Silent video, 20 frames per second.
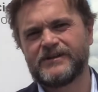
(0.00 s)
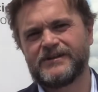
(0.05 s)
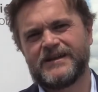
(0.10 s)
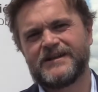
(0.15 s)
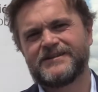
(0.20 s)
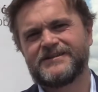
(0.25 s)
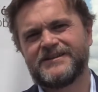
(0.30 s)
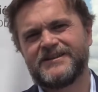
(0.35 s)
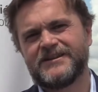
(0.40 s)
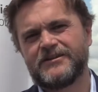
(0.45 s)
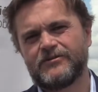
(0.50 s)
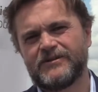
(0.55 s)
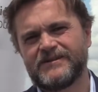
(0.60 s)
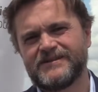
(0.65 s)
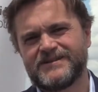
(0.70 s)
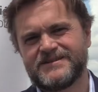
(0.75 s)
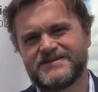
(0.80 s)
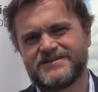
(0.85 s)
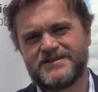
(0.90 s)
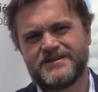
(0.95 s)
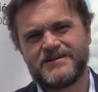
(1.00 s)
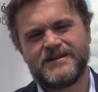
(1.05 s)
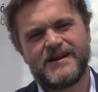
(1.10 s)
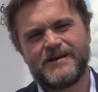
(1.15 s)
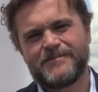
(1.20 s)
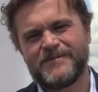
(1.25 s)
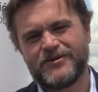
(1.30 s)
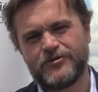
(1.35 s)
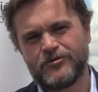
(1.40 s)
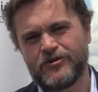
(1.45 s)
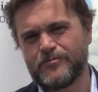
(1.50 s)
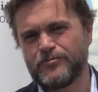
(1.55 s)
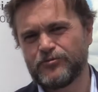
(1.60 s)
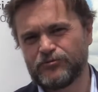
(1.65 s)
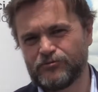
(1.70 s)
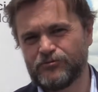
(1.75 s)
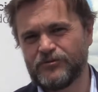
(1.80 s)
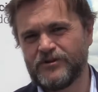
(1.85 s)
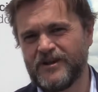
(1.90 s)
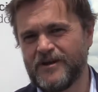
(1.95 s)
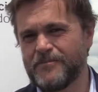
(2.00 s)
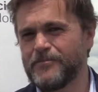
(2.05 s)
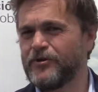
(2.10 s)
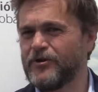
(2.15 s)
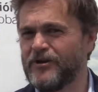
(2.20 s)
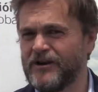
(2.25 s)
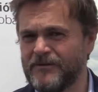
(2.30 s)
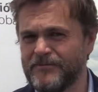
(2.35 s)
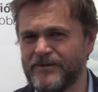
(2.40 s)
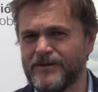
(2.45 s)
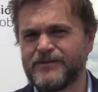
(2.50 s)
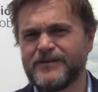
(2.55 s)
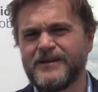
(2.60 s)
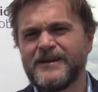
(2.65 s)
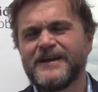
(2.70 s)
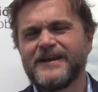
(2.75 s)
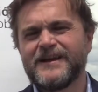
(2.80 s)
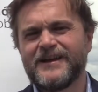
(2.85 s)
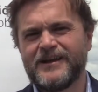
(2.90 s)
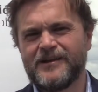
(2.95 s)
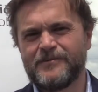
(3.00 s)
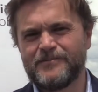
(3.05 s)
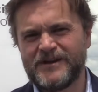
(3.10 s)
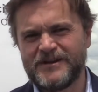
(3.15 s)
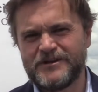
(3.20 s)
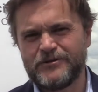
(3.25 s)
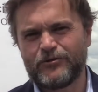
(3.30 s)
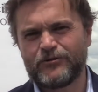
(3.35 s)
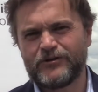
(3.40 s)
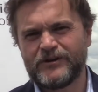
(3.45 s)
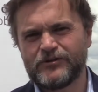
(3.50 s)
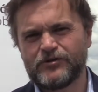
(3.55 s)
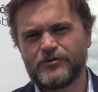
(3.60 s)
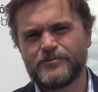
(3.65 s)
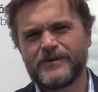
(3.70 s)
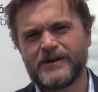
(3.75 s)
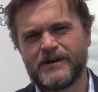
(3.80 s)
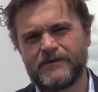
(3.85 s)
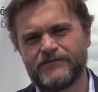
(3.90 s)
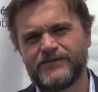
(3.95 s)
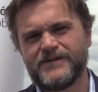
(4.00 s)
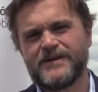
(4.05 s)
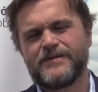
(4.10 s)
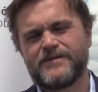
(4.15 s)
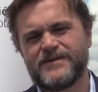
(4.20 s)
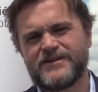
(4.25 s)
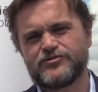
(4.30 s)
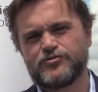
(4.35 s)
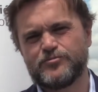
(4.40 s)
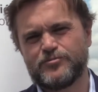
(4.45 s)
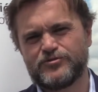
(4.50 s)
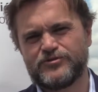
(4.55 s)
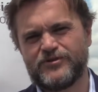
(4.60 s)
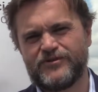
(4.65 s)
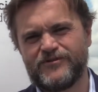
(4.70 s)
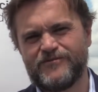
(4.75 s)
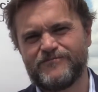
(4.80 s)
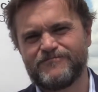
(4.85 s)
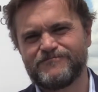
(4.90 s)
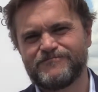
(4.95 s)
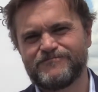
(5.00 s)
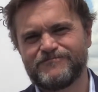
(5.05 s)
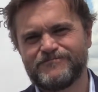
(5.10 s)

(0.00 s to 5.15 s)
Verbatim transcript: que ha tenido ante sí, la mayor oportunidad, pero a la vez el mayor reto para afianzar su posición.